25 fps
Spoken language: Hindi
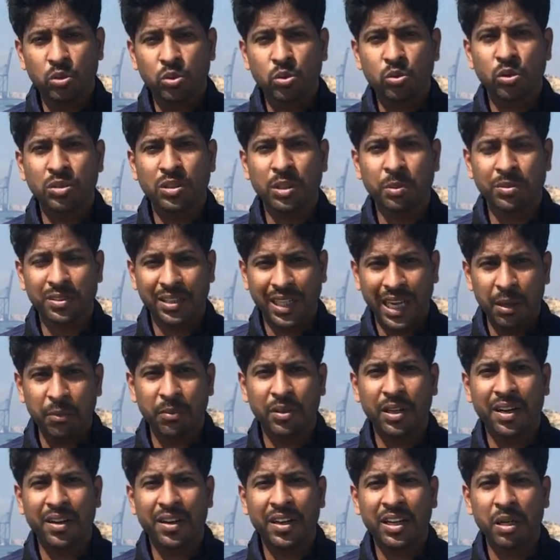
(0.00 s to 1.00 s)
उसको
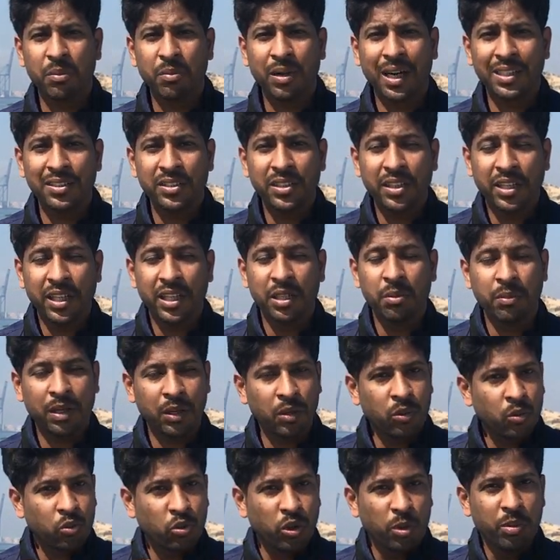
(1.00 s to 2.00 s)
सब्सक्राइब करने के बाद यकीन
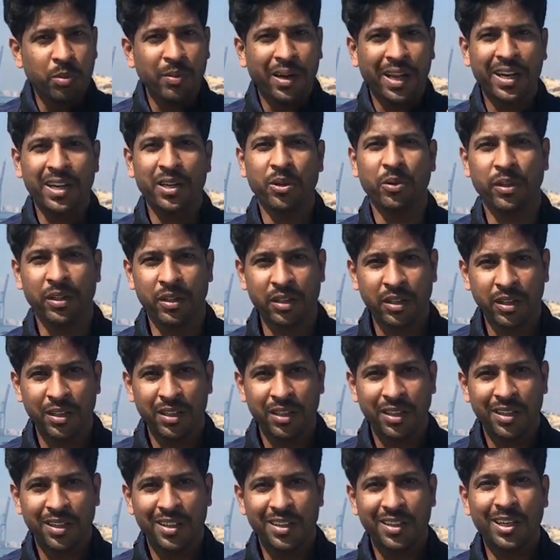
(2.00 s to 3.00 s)
मानो कोई बीमारी नहीं
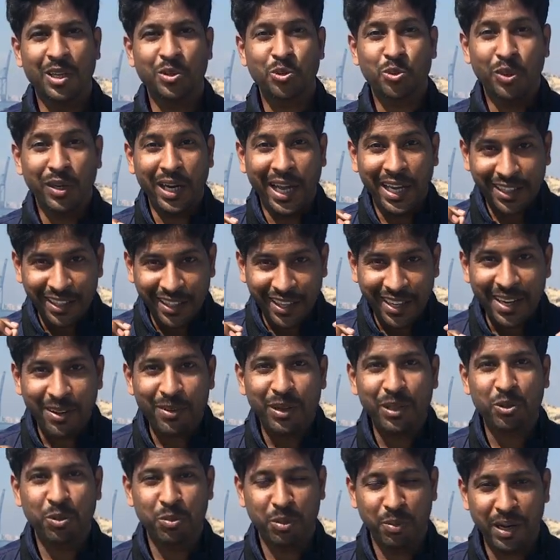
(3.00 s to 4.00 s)
हुई ना उसको लाइक करने के
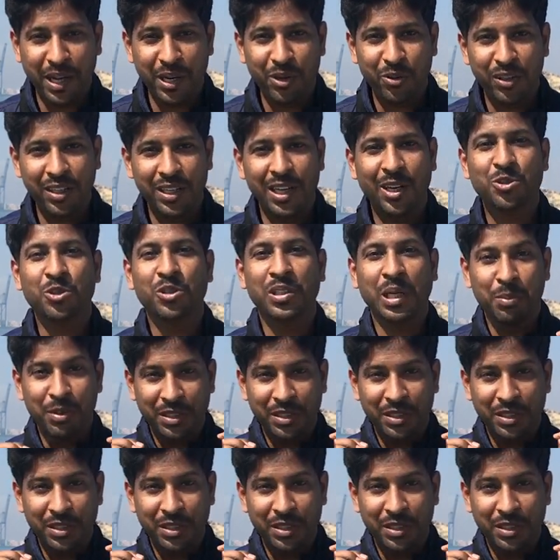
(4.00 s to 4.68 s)
बाद कोई बीमारी हुई ना उसको